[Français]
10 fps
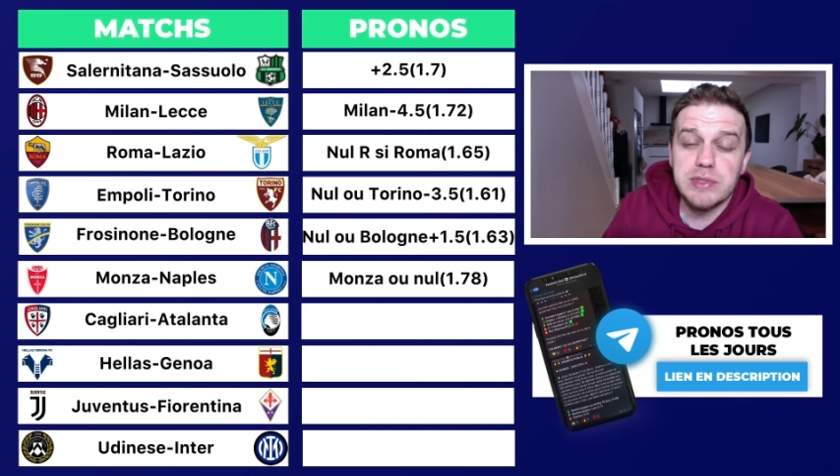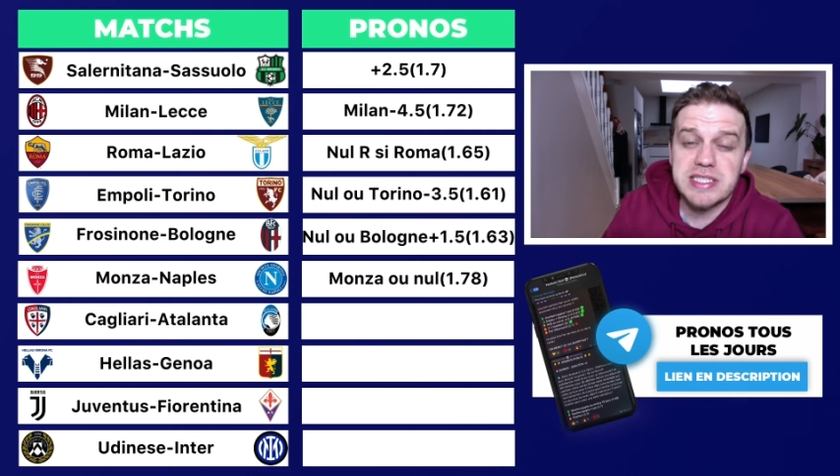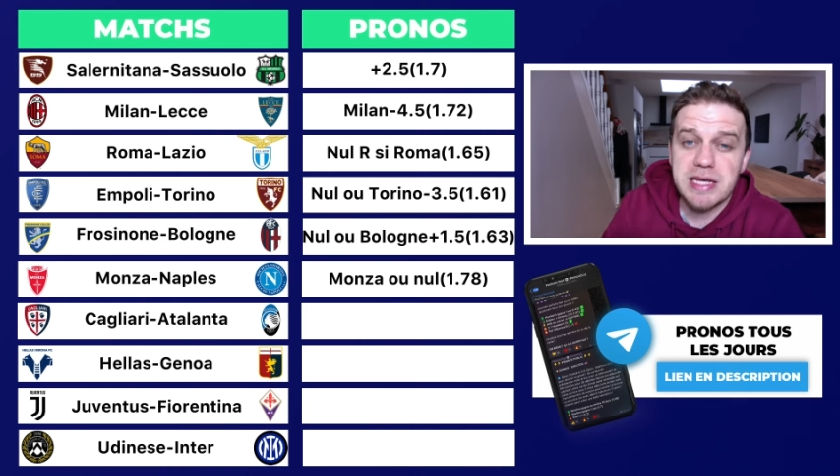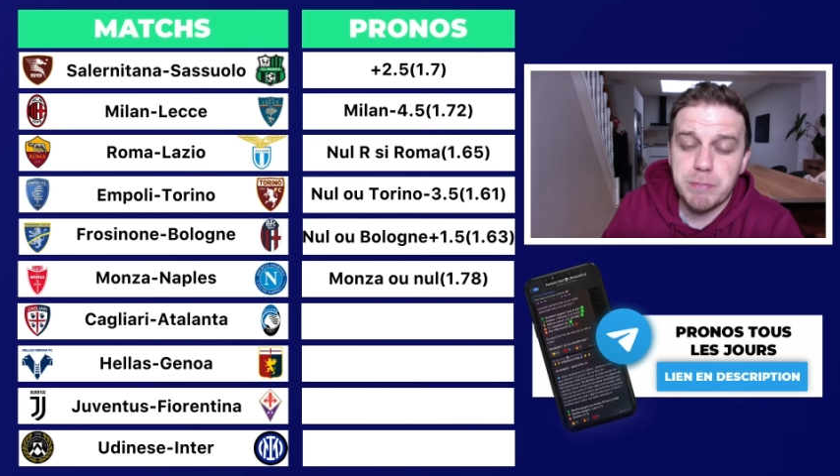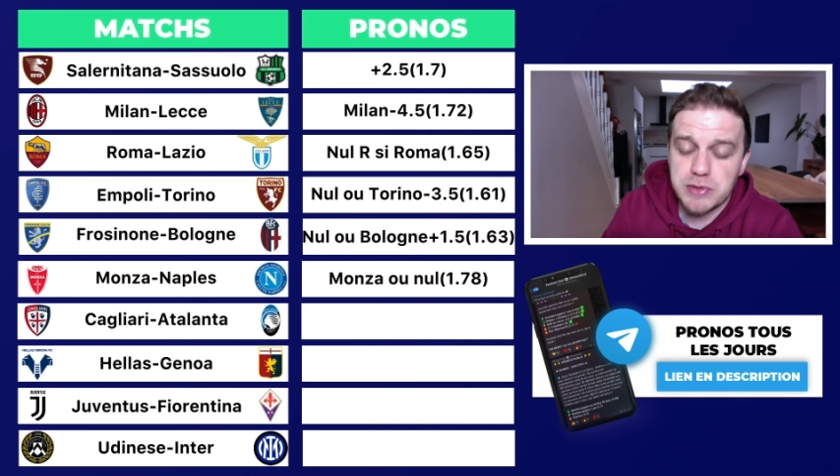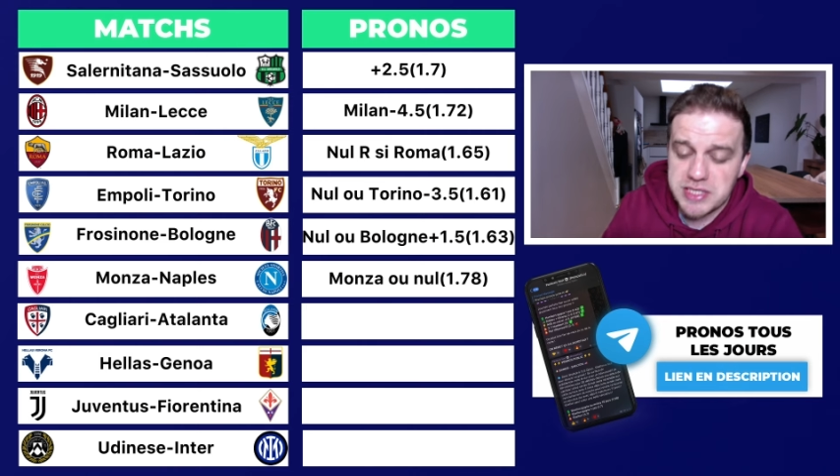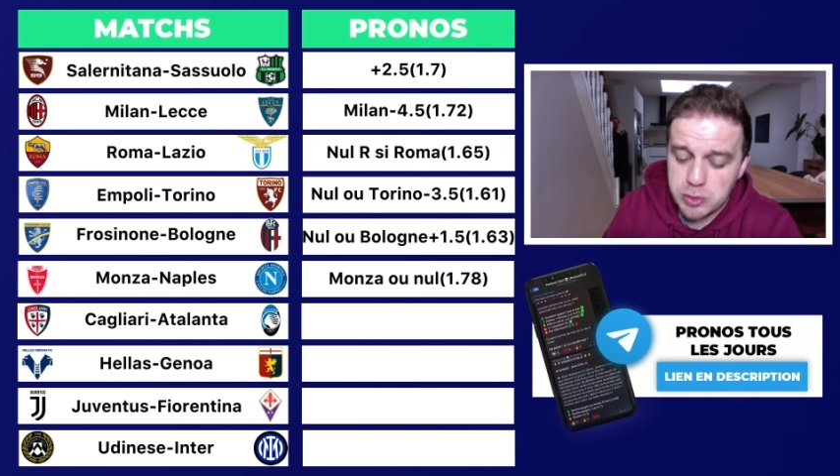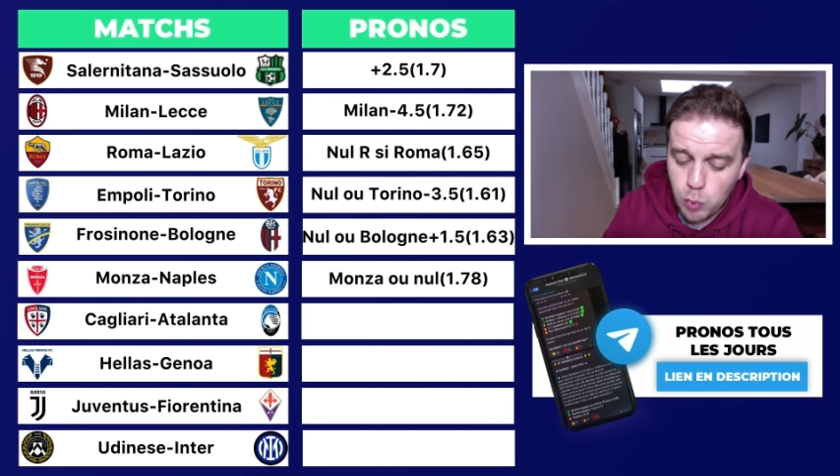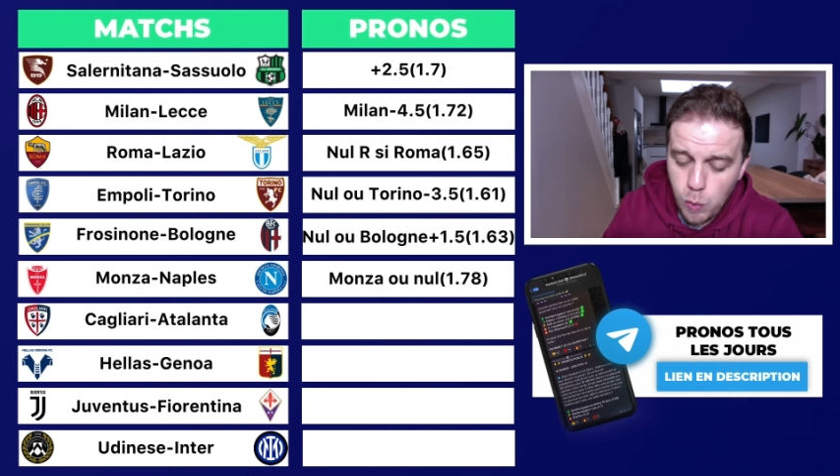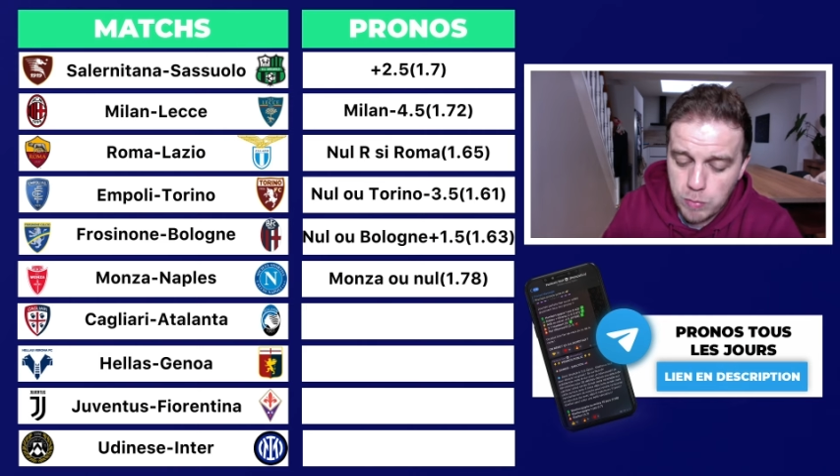
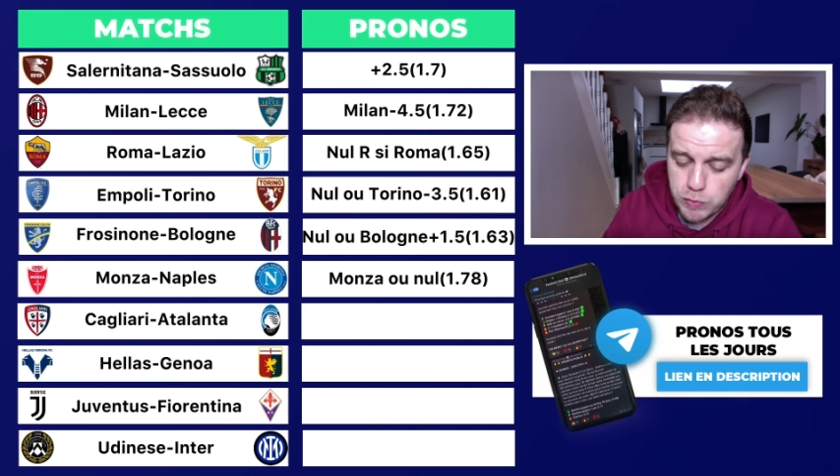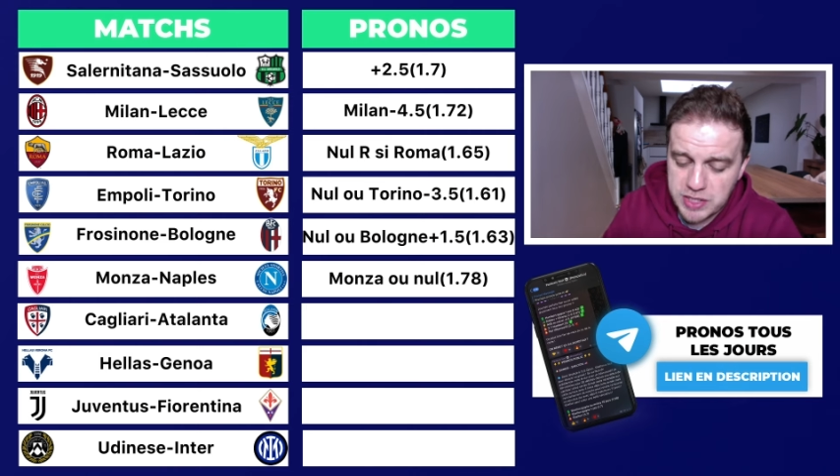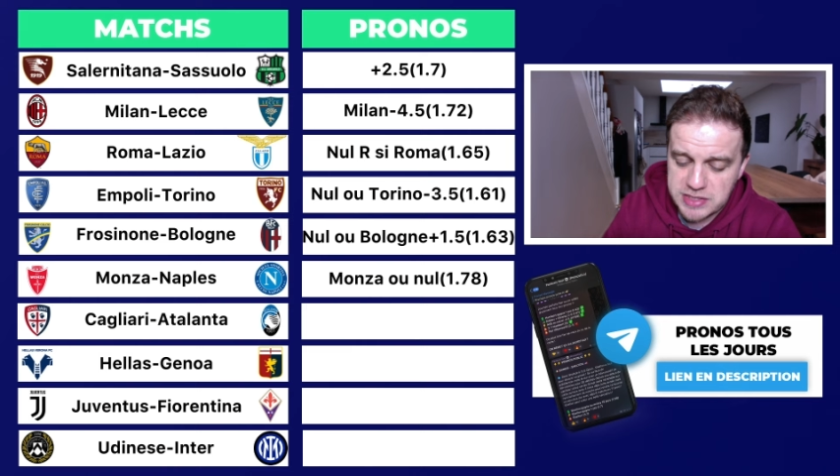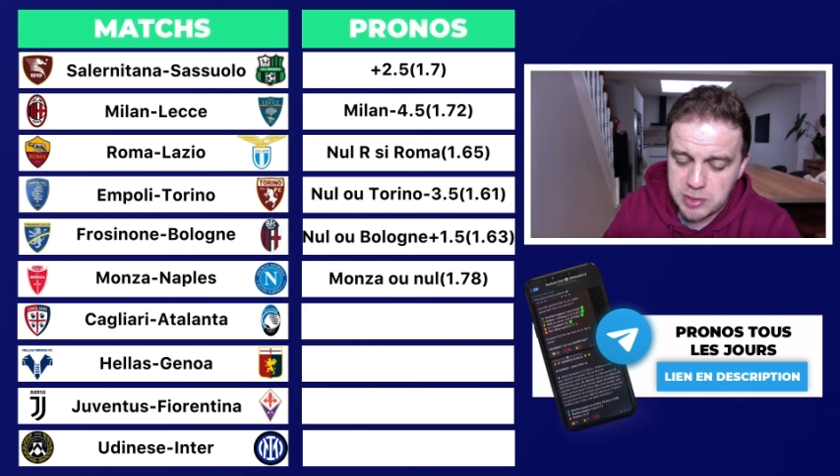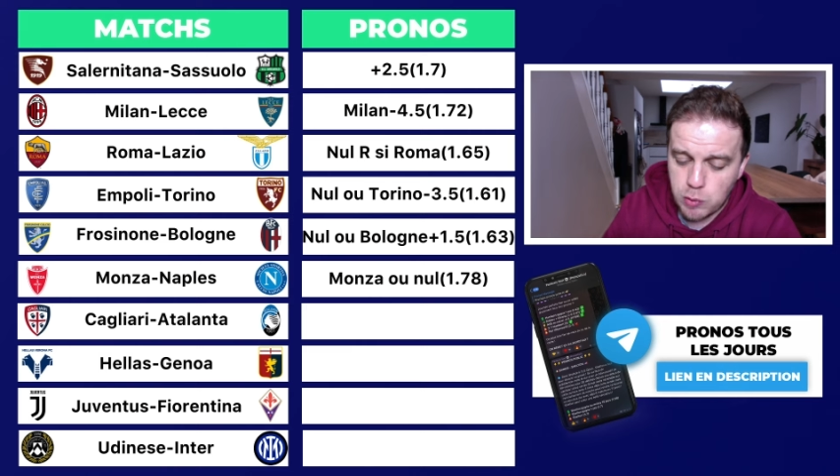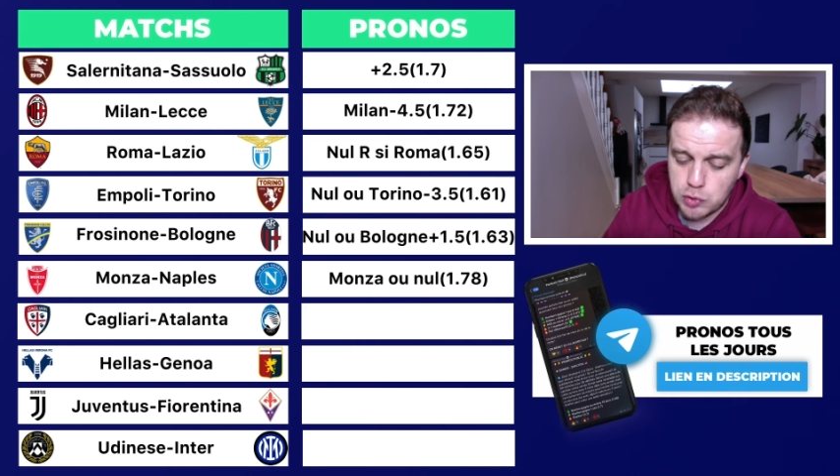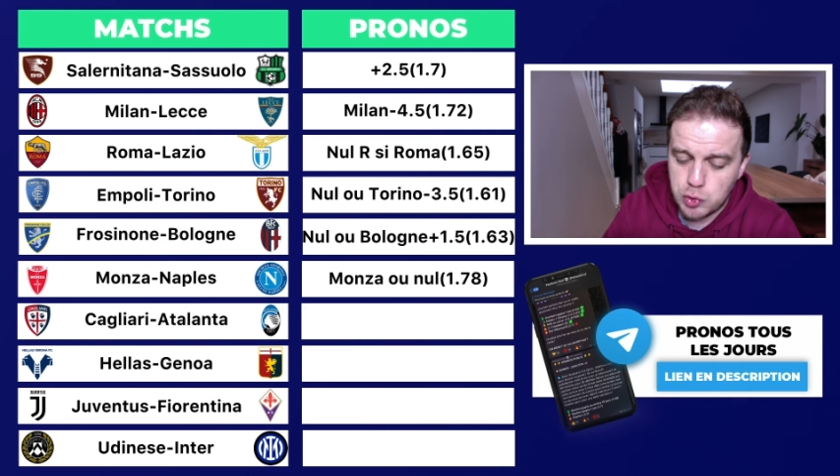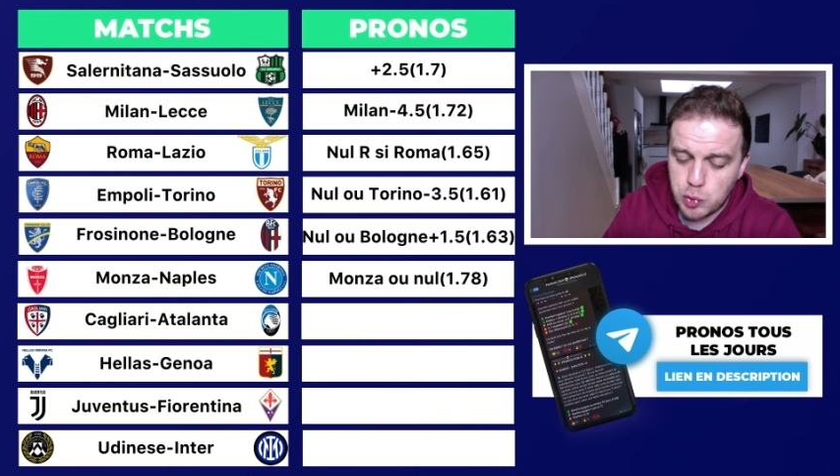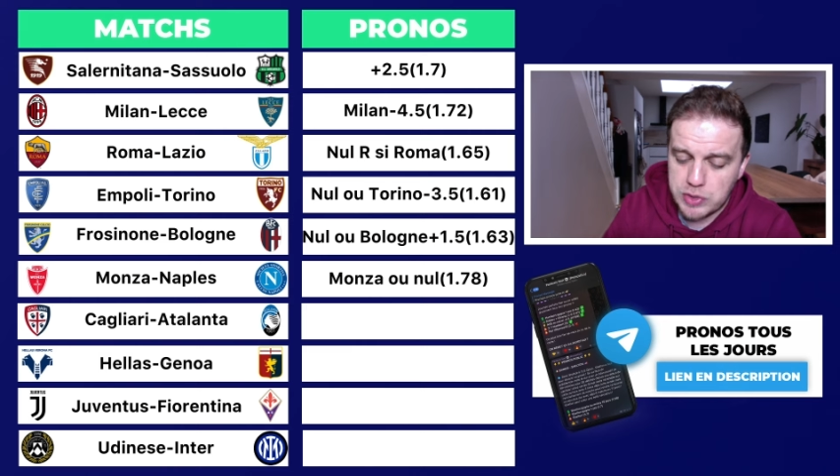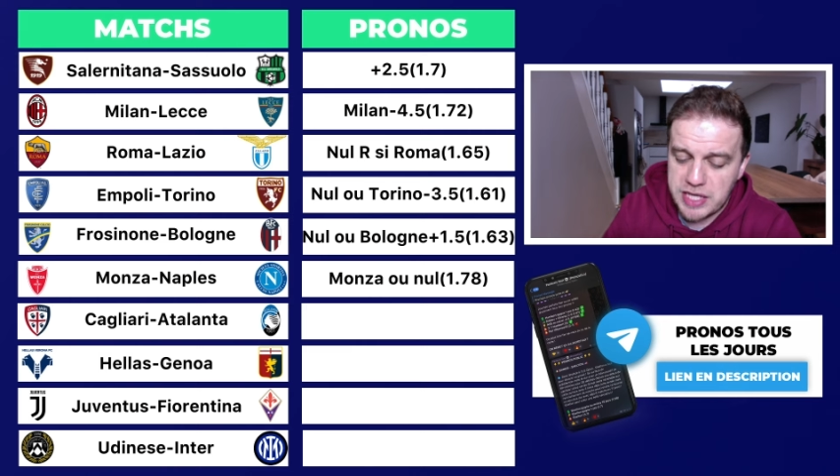s'imposer 3 buts à 0
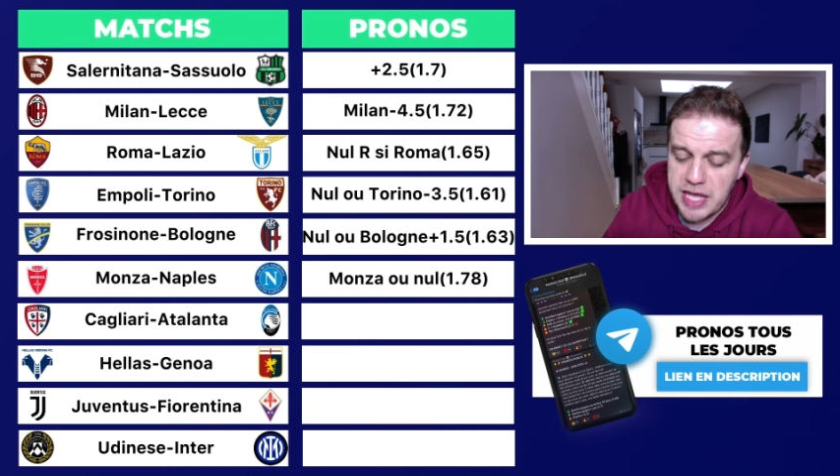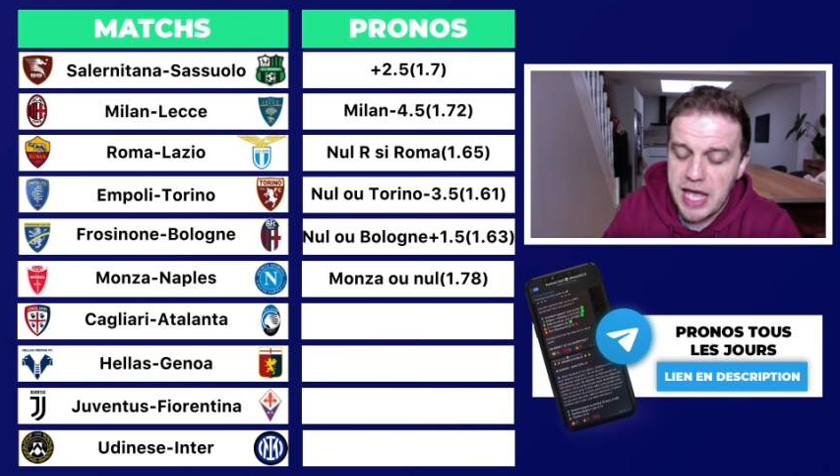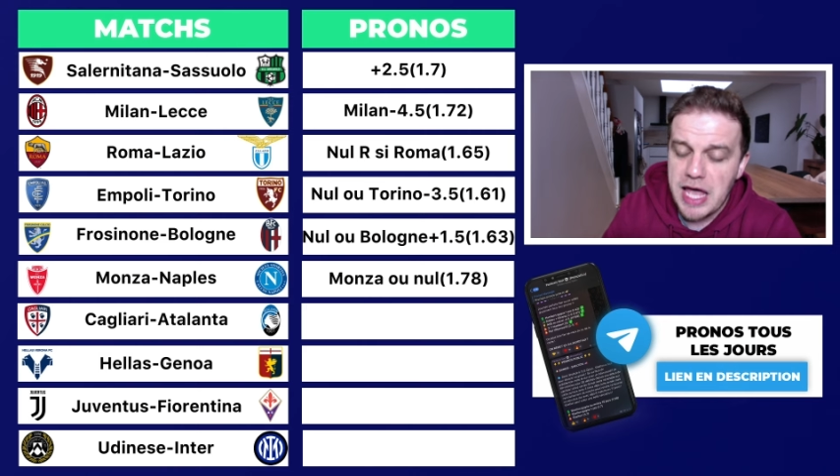du côté